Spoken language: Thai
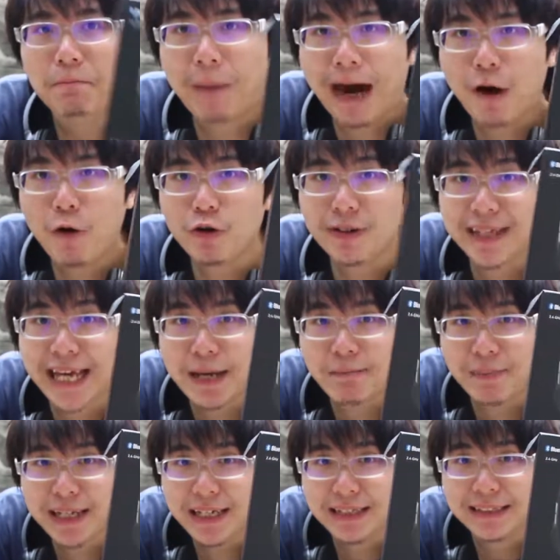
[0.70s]
เมาส์เกม
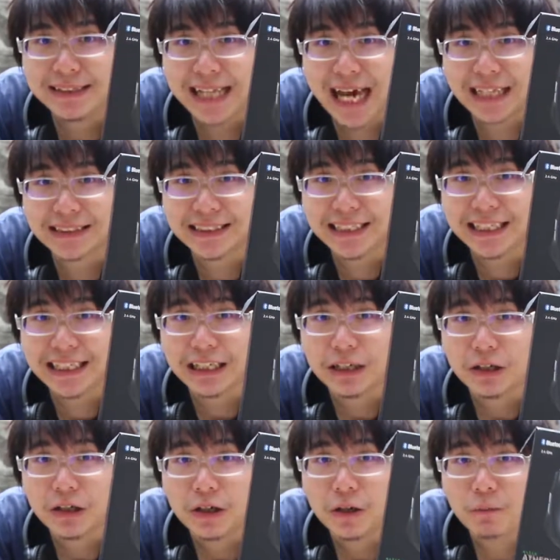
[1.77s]
มิ่งลาเซอร์
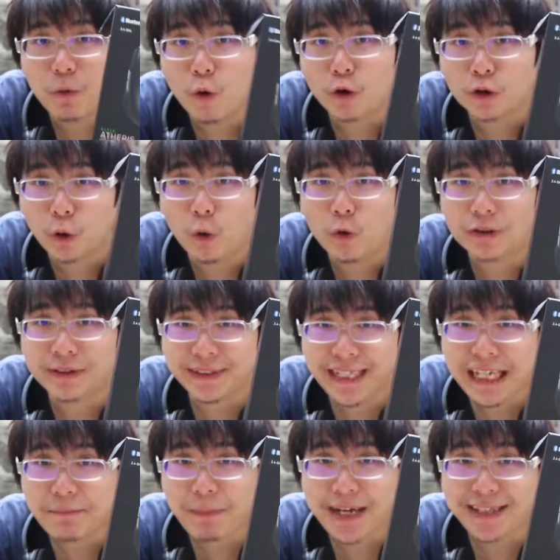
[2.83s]
บลูทูธ
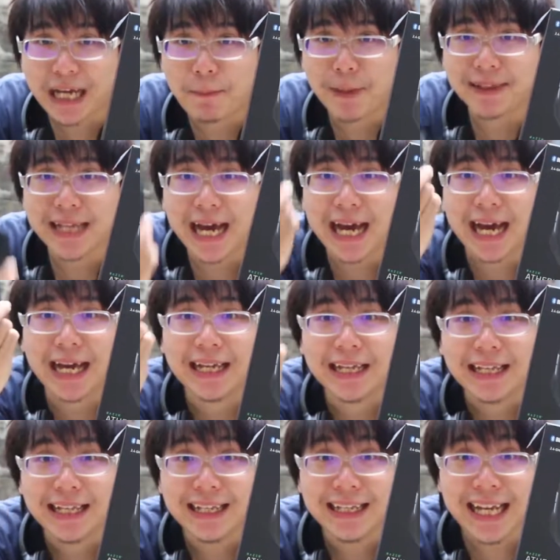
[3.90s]
ที่ไม่ธรรมดา
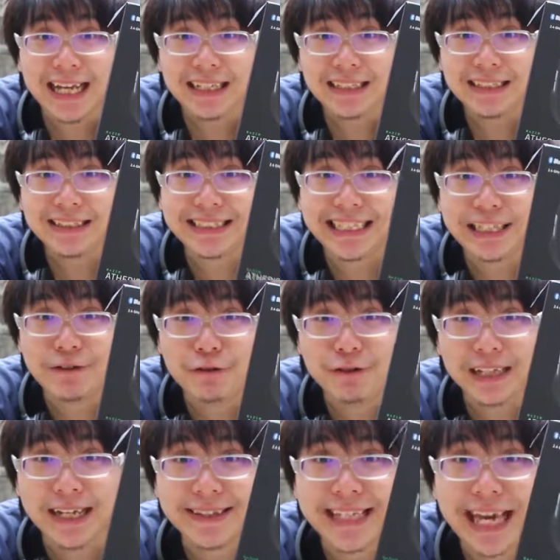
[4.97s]
เล็กจิ๋ว
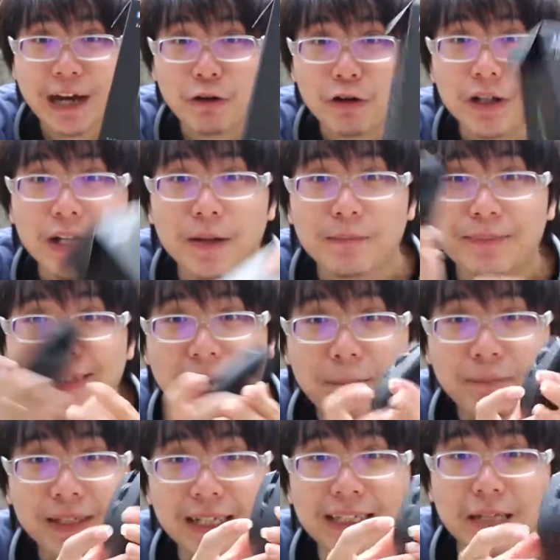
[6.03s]
กระแจ๋ว จับ
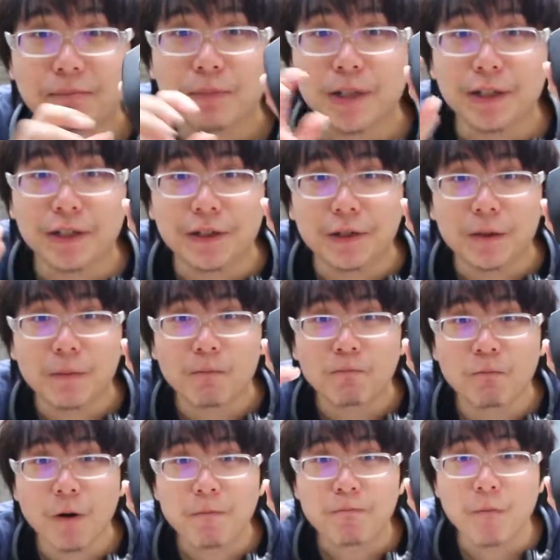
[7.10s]
ขนาดมือ
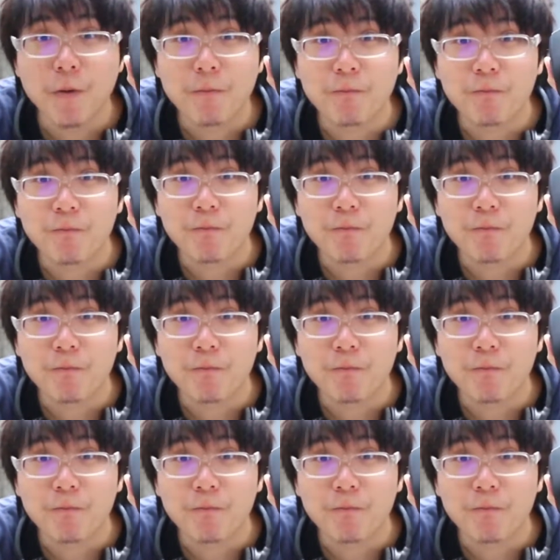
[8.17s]
มุบมุบ